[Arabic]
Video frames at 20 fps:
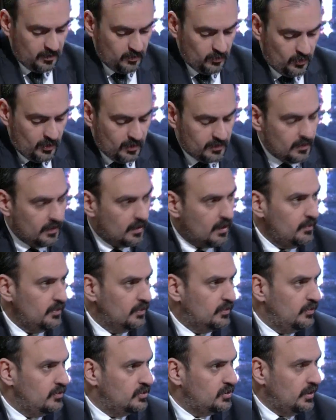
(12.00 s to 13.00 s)
المواطن قبل
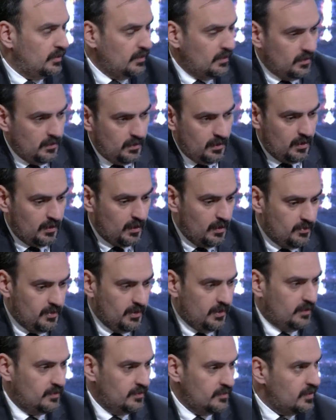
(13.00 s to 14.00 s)
كل شيء قبل
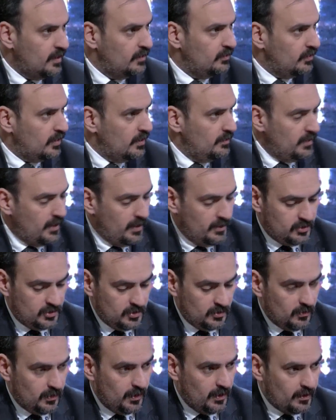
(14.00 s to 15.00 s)
الاقتصاد وقبل اي
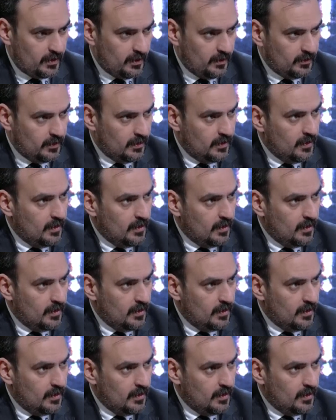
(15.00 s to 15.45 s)
شيء ولكن